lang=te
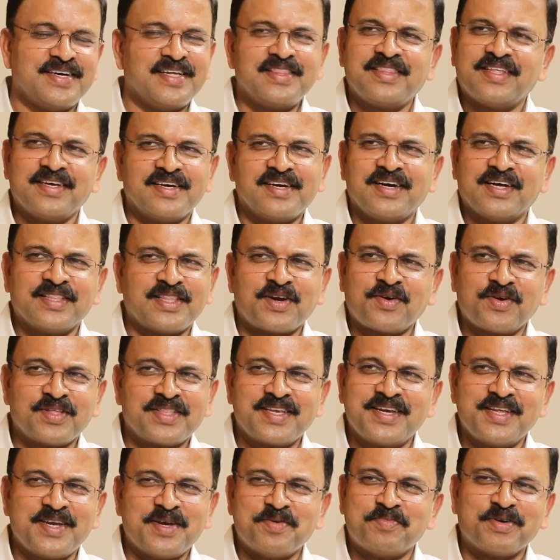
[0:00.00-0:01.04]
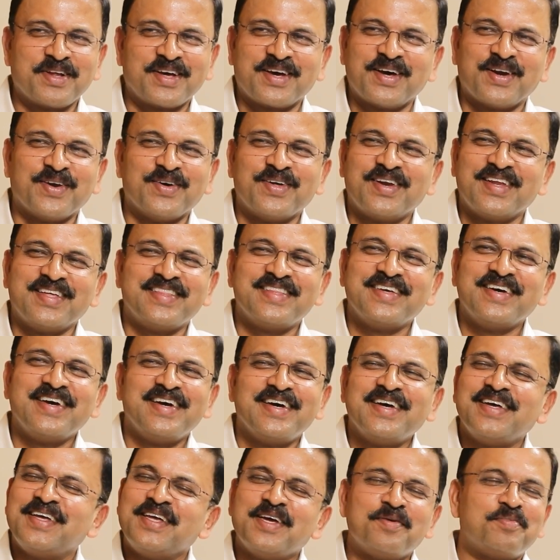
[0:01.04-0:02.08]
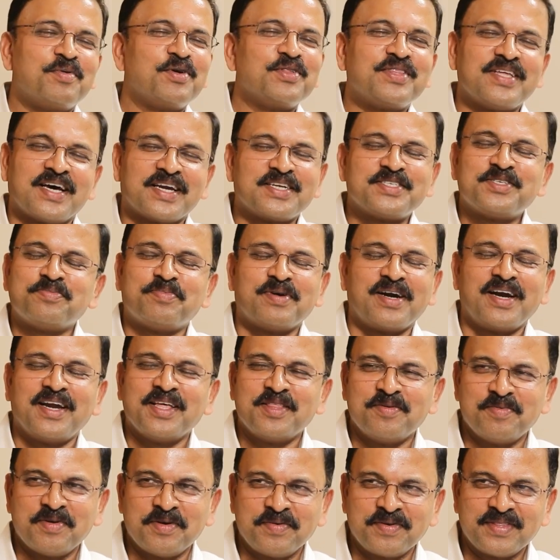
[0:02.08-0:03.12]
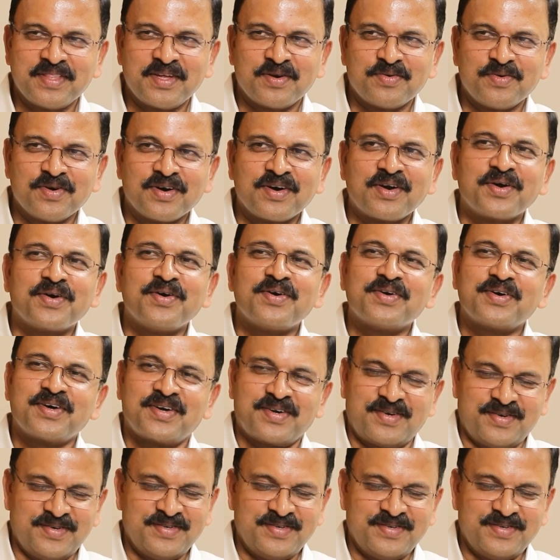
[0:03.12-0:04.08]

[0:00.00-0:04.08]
అంతే ఆ తర్వాత నేను ఎప్పుడు కలవలేదు ఎప్పుడు తారసపడలేదు మేమిద్దరం ఒకరికొకరు